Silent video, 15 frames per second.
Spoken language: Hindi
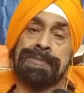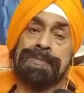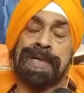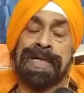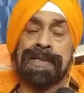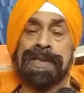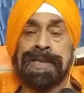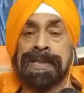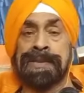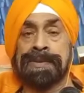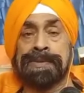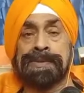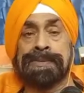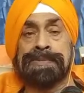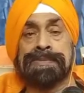माननीय
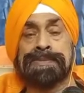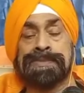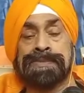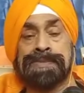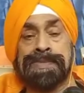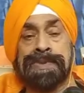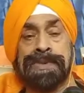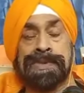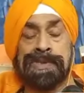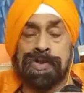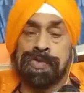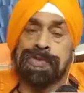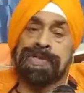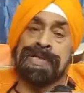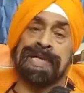
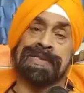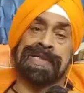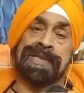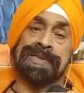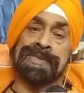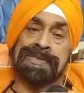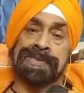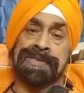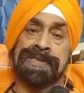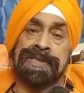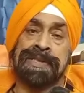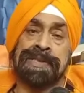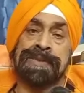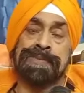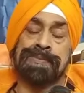योगीनाथ आदित्य जी
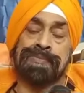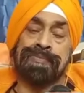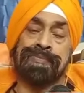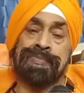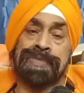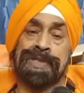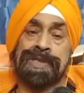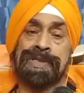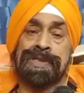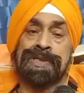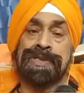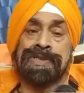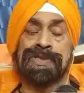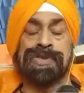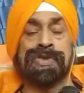
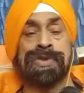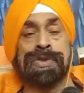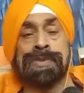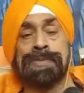जो